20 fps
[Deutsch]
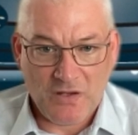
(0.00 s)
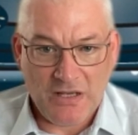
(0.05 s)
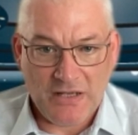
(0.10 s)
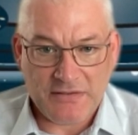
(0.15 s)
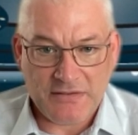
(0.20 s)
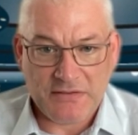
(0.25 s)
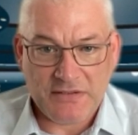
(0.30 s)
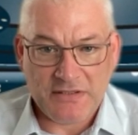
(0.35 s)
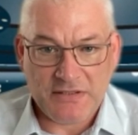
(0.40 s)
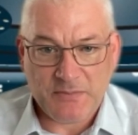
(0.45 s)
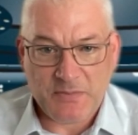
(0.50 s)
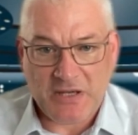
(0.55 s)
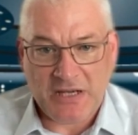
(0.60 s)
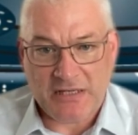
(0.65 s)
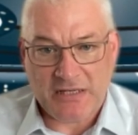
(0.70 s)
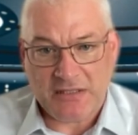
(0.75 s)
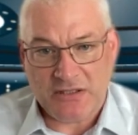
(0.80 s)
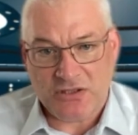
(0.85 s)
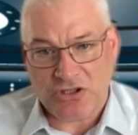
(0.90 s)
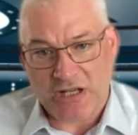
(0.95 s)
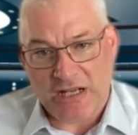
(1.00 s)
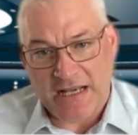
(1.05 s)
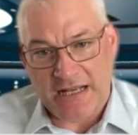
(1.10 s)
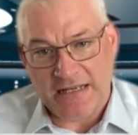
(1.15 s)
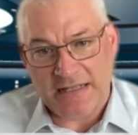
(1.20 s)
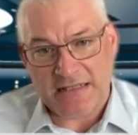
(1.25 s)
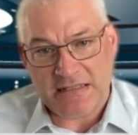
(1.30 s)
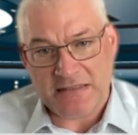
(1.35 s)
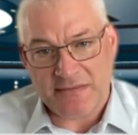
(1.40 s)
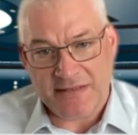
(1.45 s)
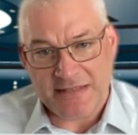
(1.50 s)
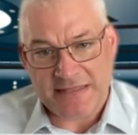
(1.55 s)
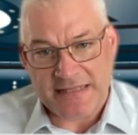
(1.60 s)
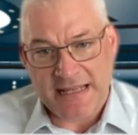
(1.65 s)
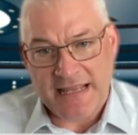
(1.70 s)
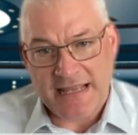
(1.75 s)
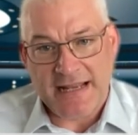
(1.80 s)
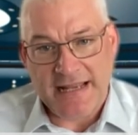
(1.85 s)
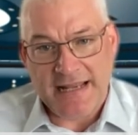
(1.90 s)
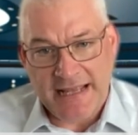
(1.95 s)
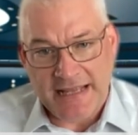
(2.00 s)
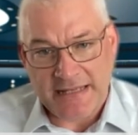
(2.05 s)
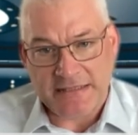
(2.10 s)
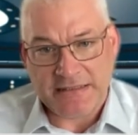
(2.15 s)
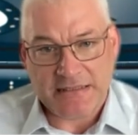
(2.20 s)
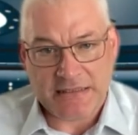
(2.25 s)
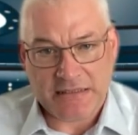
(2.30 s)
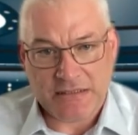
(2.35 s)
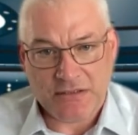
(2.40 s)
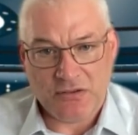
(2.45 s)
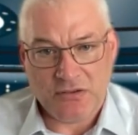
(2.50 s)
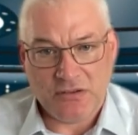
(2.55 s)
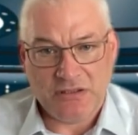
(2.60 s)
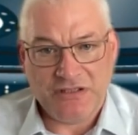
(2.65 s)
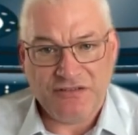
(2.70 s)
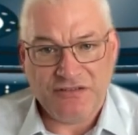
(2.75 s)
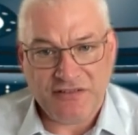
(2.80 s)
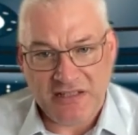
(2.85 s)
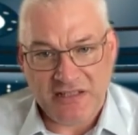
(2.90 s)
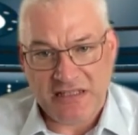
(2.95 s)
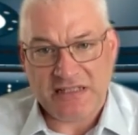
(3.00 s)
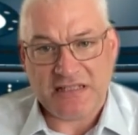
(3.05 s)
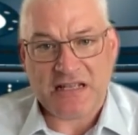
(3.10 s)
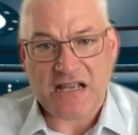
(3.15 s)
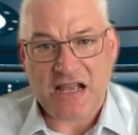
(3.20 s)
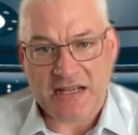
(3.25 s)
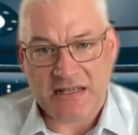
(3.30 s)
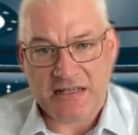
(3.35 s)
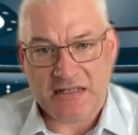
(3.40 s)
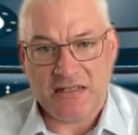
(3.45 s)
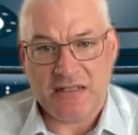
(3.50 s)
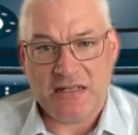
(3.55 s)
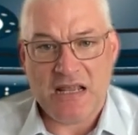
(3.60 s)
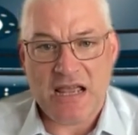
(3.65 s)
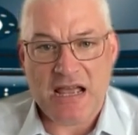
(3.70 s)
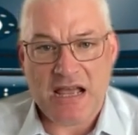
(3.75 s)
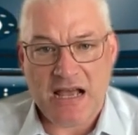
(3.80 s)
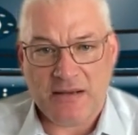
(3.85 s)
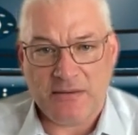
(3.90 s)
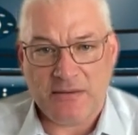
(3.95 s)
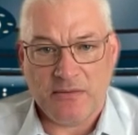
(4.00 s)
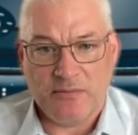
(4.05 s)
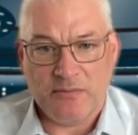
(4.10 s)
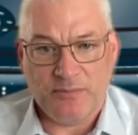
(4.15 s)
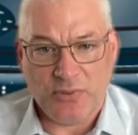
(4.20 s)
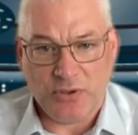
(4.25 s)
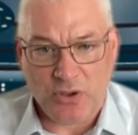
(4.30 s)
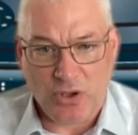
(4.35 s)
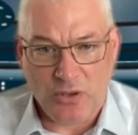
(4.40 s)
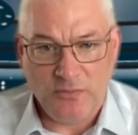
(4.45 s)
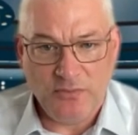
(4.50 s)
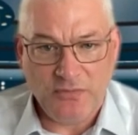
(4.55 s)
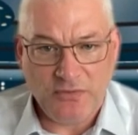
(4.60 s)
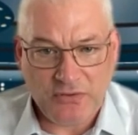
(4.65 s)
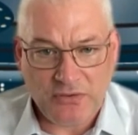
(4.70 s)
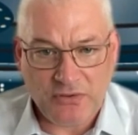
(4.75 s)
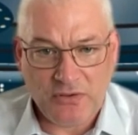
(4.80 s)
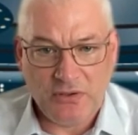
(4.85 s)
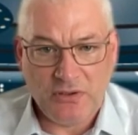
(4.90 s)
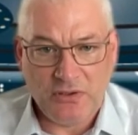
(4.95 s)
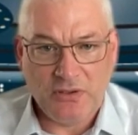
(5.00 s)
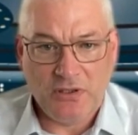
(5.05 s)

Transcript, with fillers: Also dass praktisch alles, was er lernt, die Fähigkeiten, die er bekommt,